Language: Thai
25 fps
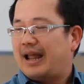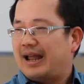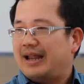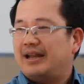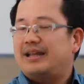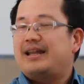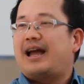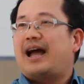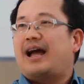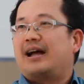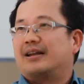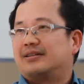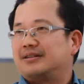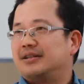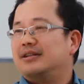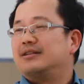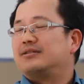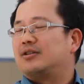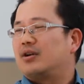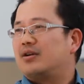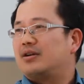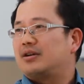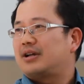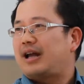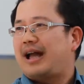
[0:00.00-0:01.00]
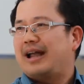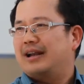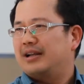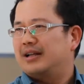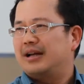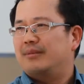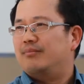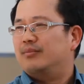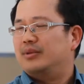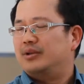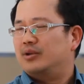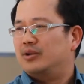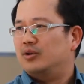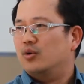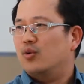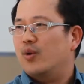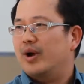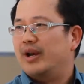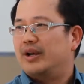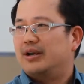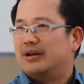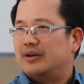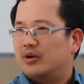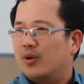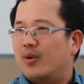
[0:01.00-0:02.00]
หลายอย่างซึ่งต้องการคำน
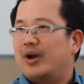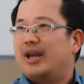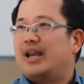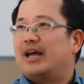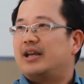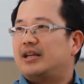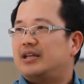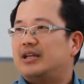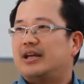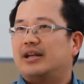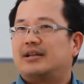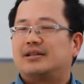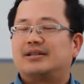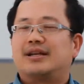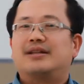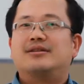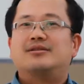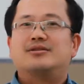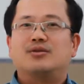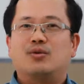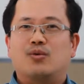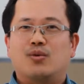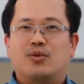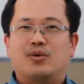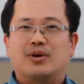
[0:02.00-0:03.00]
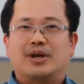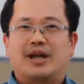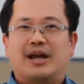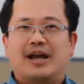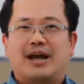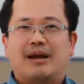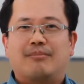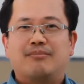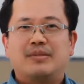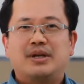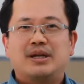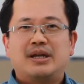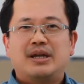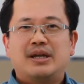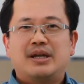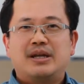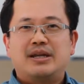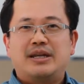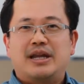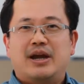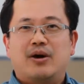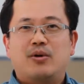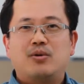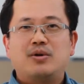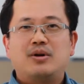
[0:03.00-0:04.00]
วณโดยละเอียดชั้นสูงนะครับ
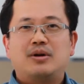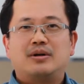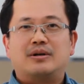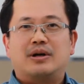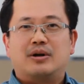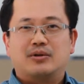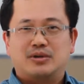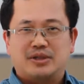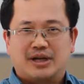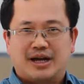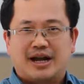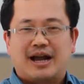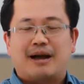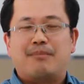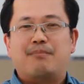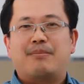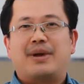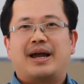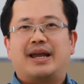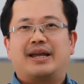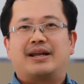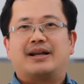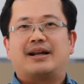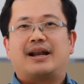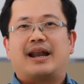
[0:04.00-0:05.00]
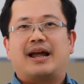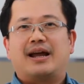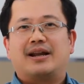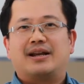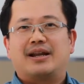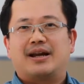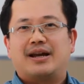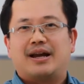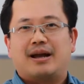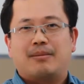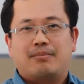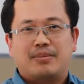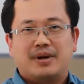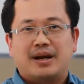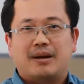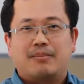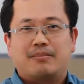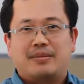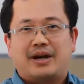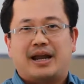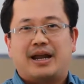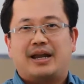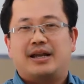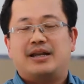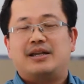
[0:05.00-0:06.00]
เดี๋ยวเราจะกลับมาอีกครั้งนะครับกับ
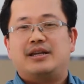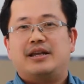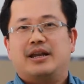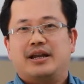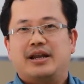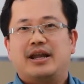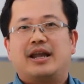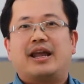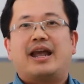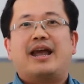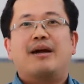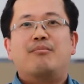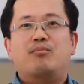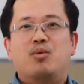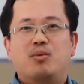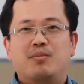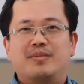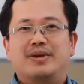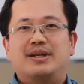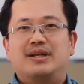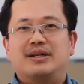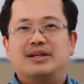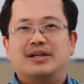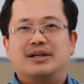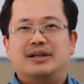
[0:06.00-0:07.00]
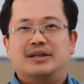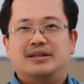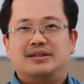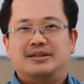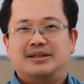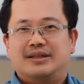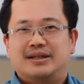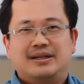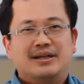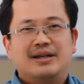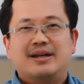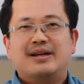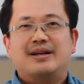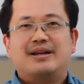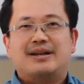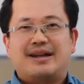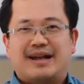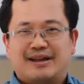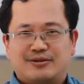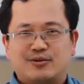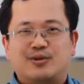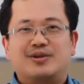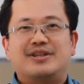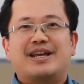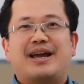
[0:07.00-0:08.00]
รายละเอียดในแง่มุมอื่นๆซึ่ง
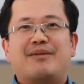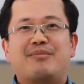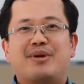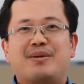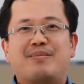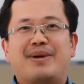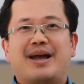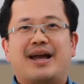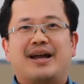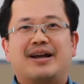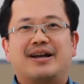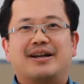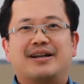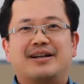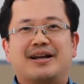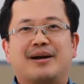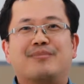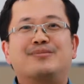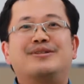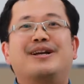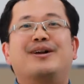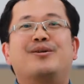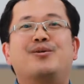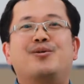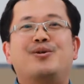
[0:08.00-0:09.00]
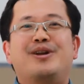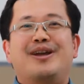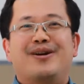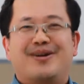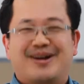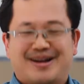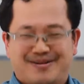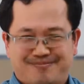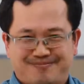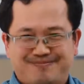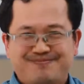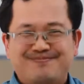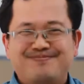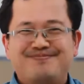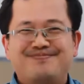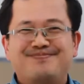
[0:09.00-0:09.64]
น่าสนใจไม่แพ้กันครับสักครู่เดียวครับ